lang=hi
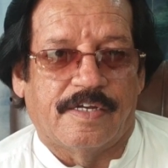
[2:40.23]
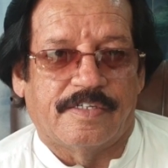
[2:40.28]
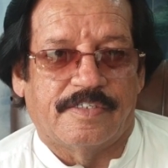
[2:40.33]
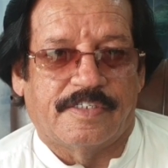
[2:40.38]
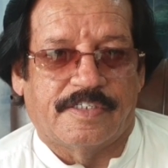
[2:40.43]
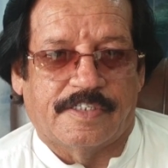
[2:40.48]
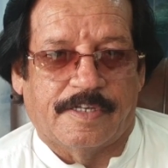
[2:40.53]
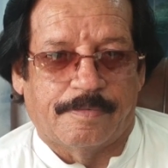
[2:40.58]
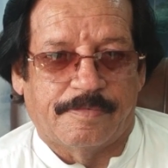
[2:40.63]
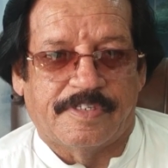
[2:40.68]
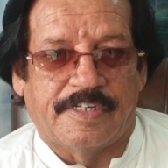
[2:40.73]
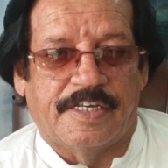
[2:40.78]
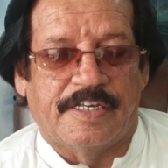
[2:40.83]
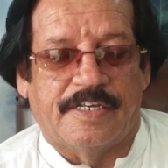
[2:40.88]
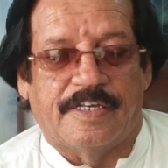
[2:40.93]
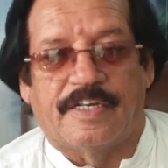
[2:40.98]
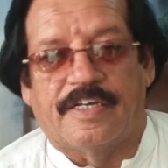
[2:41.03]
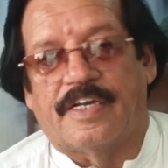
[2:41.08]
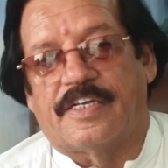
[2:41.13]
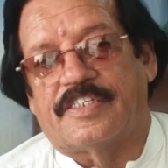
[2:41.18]
सब्ज़ी
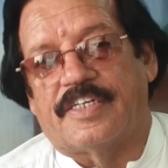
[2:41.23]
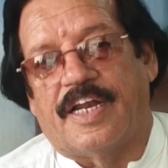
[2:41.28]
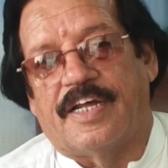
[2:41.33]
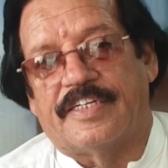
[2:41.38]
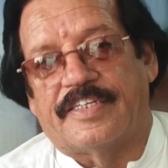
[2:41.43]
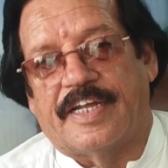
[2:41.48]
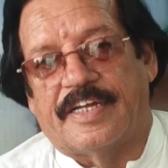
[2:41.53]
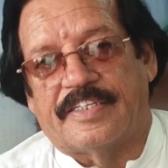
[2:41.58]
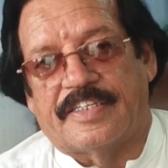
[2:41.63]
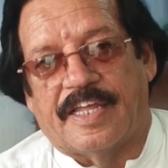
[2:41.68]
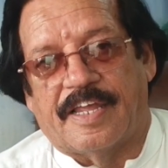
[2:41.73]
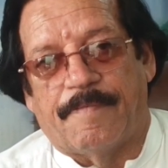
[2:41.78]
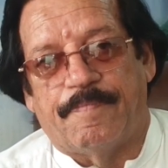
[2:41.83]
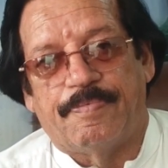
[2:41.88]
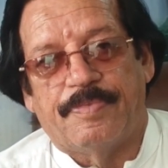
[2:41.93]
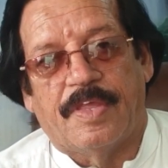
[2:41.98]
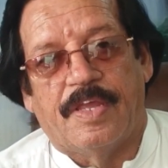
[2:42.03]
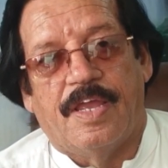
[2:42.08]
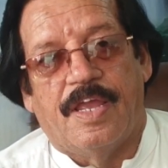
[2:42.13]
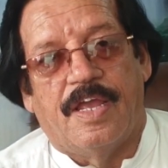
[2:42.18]
का सलाद कहते
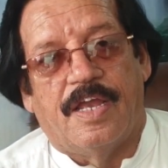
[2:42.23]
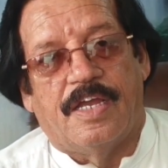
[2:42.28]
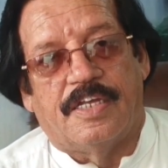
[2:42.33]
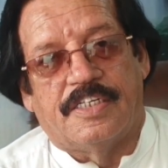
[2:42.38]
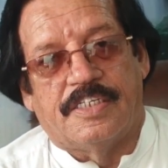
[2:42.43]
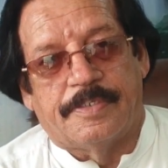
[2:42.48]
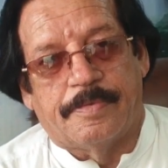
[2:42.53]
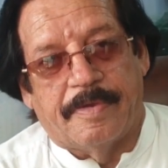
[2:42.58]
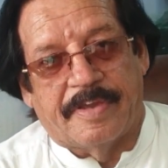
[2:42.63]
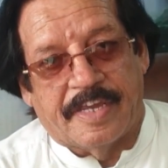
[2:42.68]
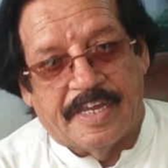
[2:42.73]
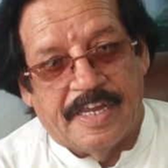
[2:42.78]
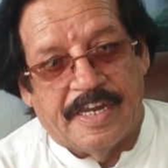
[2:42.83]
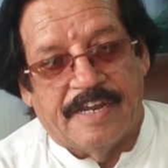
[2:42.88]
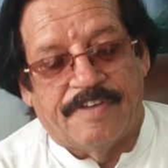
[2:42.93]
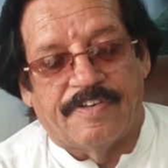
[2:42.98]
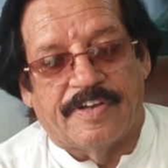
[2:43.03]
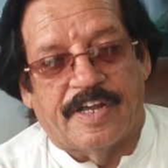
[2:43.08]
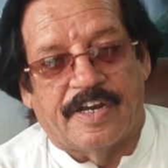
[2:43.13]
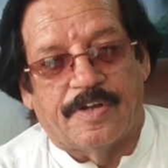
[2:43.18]
हैं जिसमें खीरे
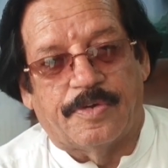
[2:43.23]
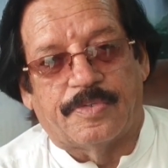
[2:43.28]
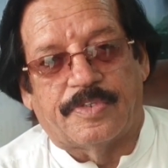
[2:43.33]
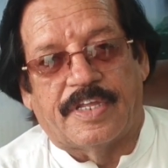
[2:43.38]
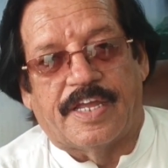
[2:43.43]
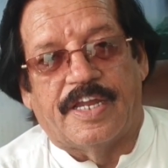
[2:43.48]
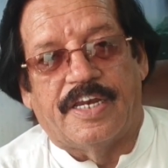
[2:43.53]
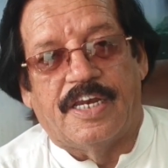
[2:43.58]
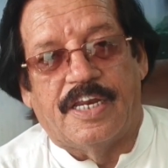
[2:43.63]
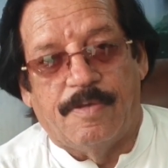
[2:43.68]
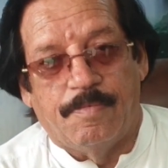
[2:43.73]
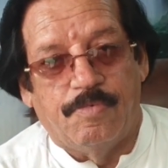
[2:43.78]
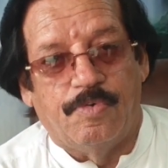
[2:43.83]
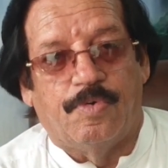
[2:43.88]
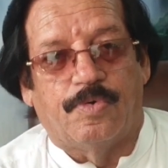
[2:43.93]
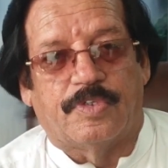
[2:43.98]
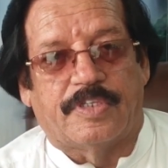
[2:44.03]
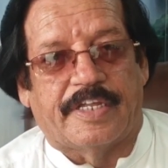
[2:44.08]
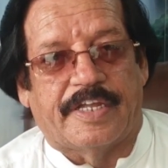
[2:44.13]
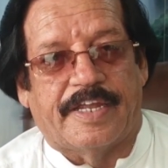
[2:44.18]
वगैरह होते हैं नींबू
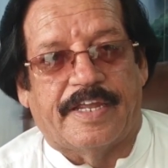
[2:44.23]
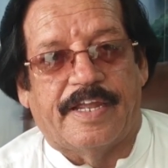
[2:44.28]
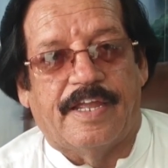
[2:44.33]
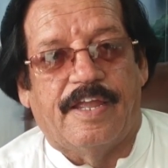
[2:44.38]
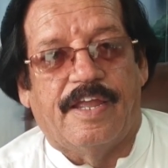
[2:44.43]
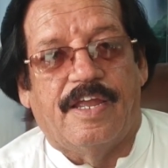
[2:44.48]
होता है